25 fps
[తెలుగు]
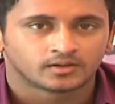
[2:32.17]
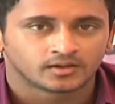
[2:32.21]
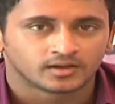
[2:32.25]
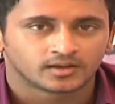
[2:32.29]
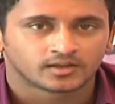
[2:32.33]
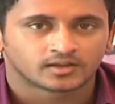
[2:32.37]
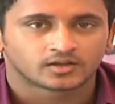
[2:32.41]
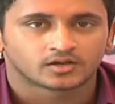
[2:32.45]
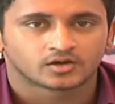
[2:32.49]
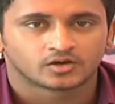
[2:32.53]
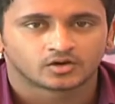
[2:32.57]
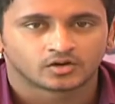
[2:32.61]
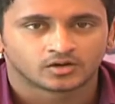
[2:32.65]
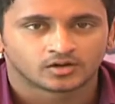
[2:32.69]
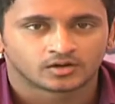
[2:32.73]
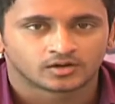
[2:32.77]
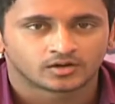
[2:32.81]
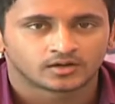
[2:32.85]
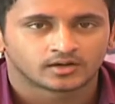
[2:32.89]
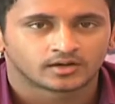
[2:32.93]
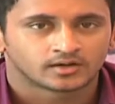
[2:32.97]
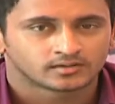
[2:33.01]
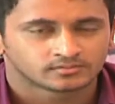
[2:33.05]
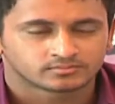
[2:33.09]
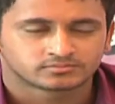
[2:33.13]
లైక్
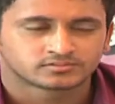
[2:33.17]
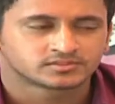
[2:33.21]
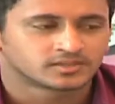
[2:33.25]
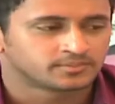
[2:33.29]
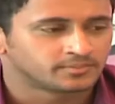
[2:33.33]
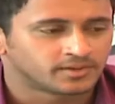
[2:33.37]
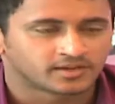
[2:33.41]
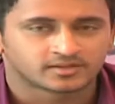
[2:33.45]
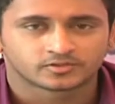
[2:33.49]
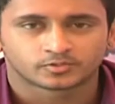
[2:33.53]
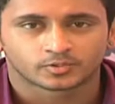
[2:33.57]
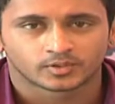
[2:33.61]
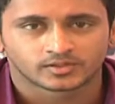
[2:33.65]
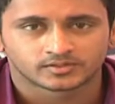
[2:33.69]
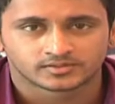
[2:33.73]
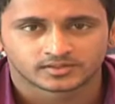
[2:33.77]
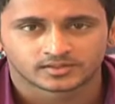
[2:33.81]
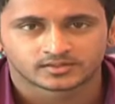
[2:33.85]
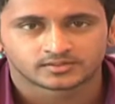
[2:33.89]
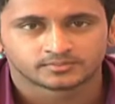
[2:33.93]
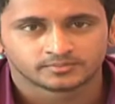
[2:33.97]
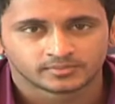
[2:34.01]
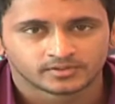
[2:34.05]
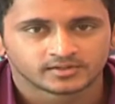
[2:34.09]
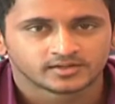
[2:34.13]
సమ్
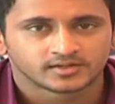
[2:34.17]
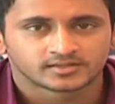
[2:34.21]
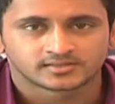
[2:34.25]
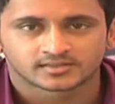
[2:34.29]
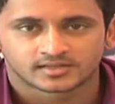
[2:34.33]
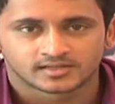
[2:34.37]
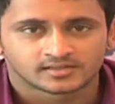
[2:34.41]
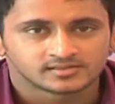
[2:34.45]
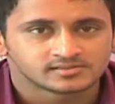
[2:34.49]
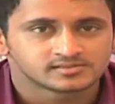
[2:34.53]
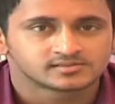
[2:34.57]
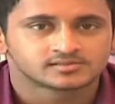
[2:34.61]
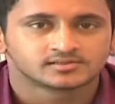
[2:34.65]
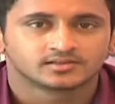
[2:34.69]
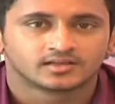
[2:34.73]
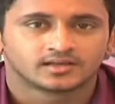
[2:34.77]
ఎక్స్వైజెడ్ మీడియా ఛానల్స్